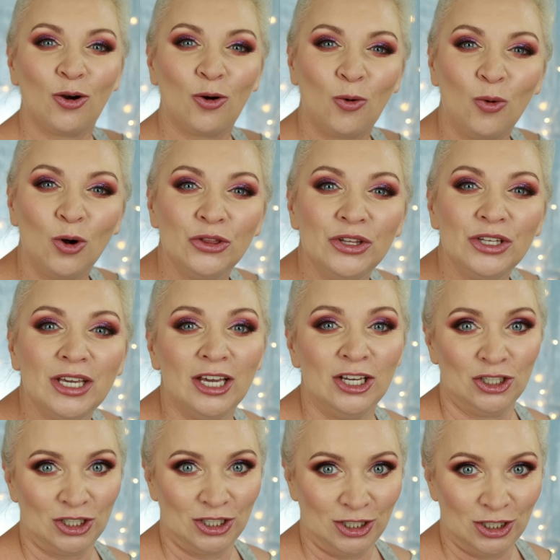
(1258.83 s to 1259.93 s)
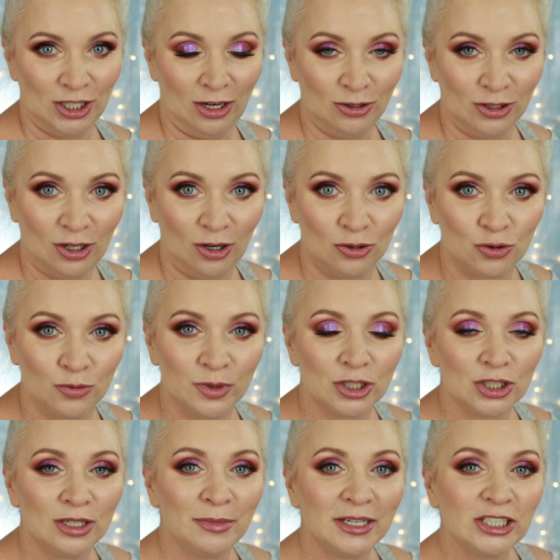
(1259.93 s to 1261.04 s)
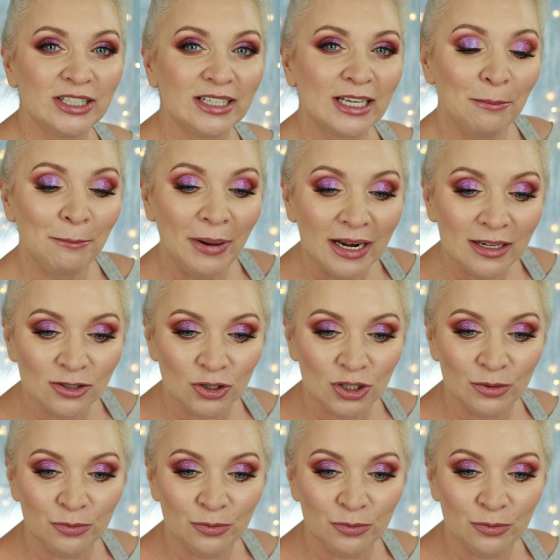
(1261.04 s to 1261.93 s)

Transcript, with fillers: chłodniejszych zielonych oczu, bo jeżeli macie takie bardzo